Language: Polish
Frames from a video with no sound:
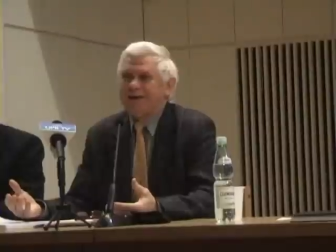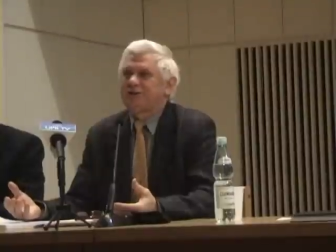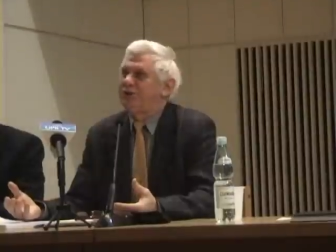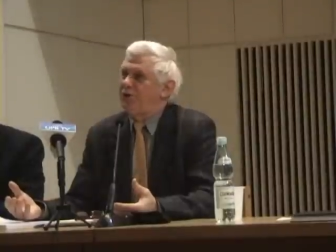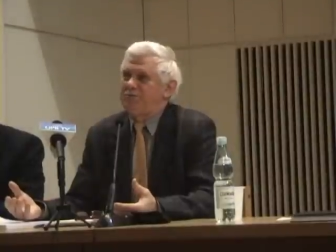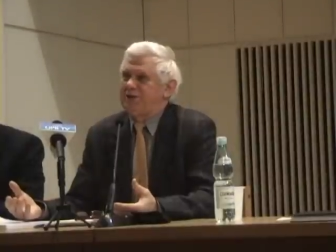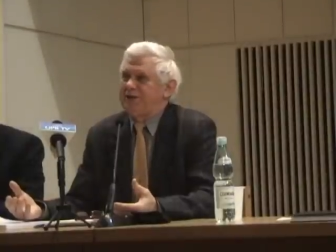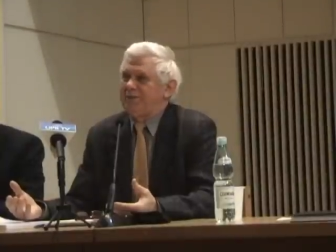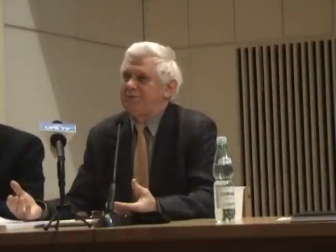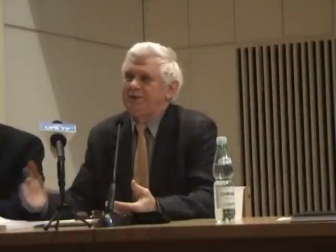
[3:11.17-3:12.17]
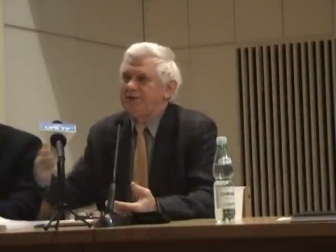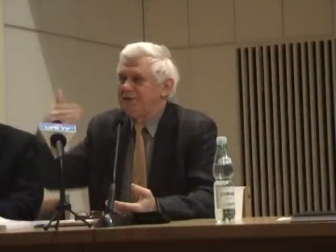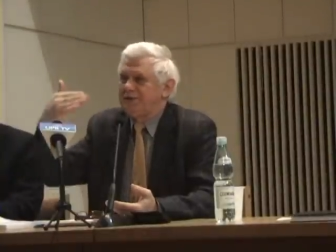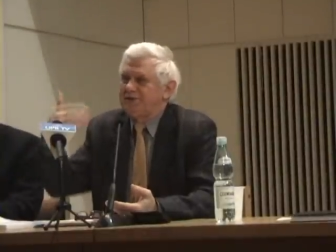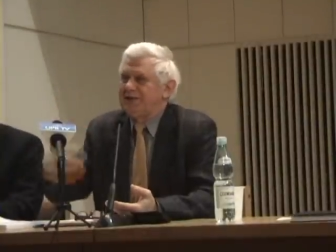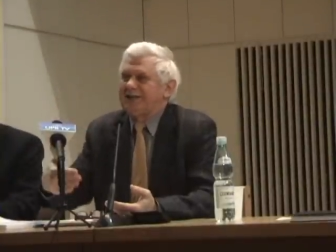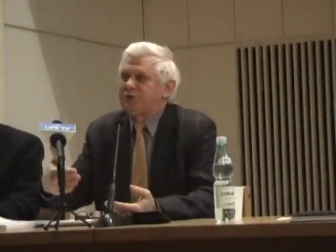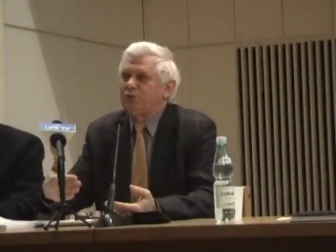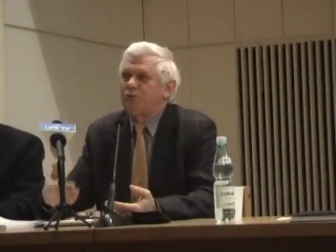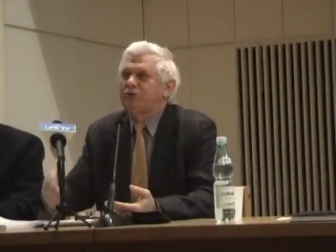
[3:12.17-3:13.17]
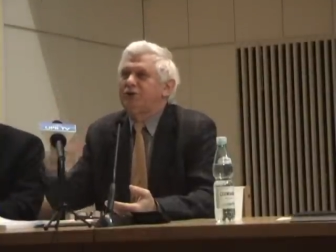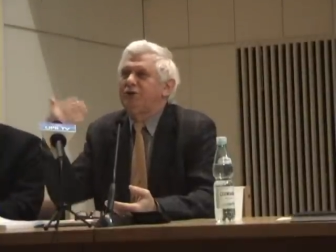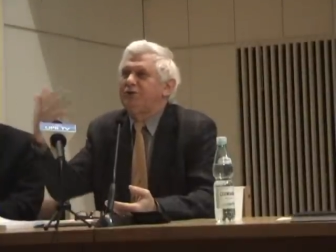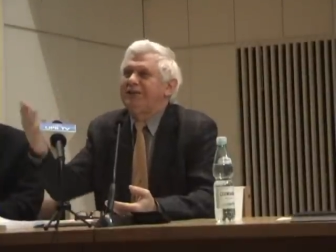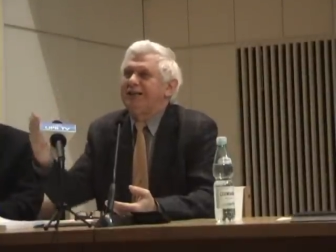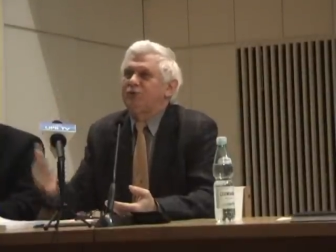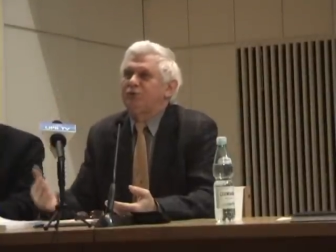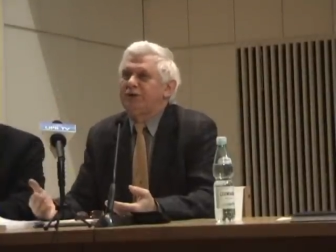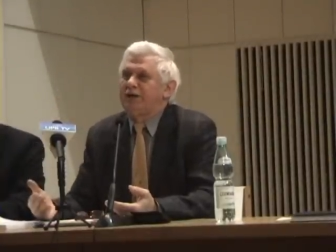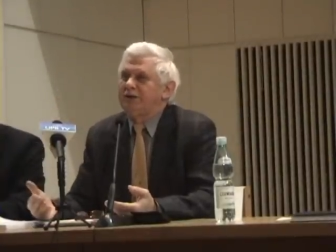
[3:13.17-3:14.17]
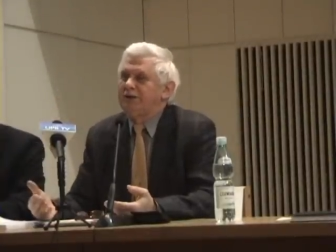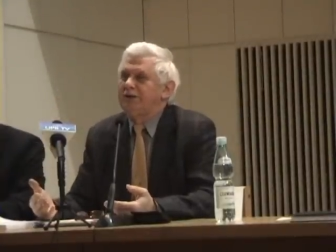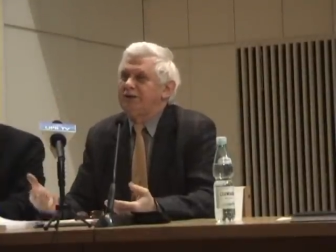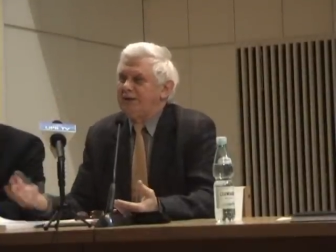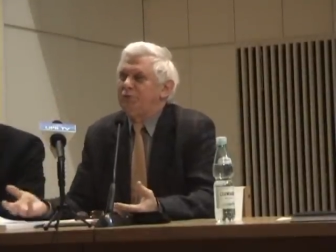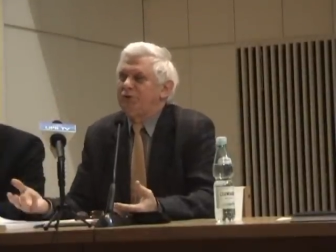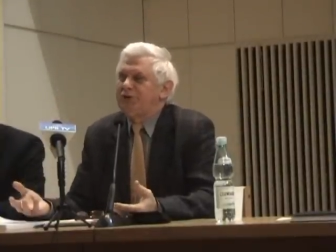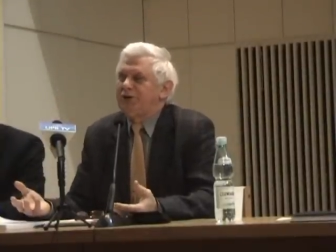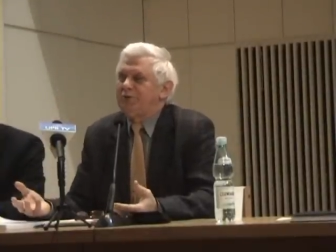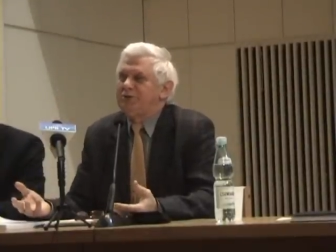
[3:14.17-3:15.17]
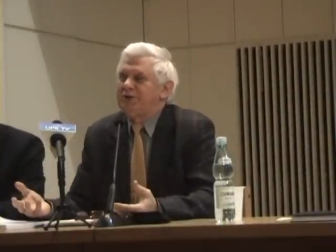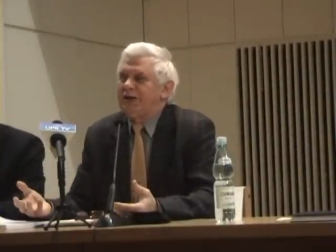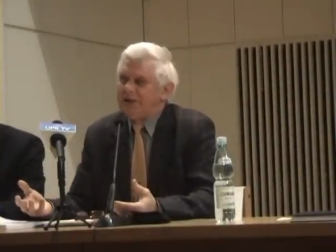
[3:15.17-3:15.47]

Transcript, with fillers: bardzo dobrze tam, z żelazną kurtyną i nam tutaj nam było niedobrze,